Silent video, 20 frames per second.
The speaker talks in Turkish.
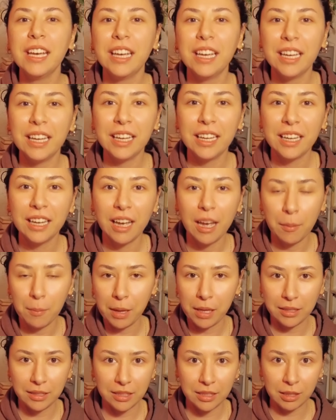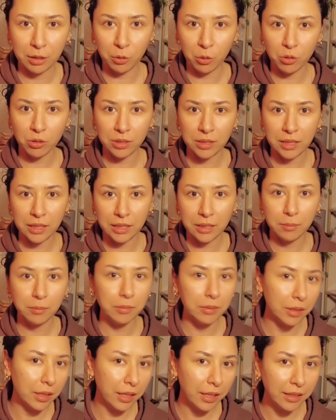e, hemen size
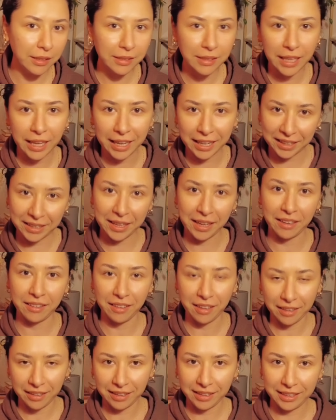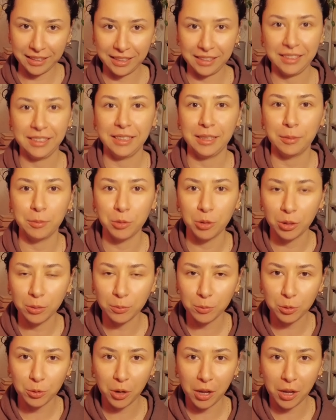göstereyim ne kadar hareket ettirebiliyorum. Şu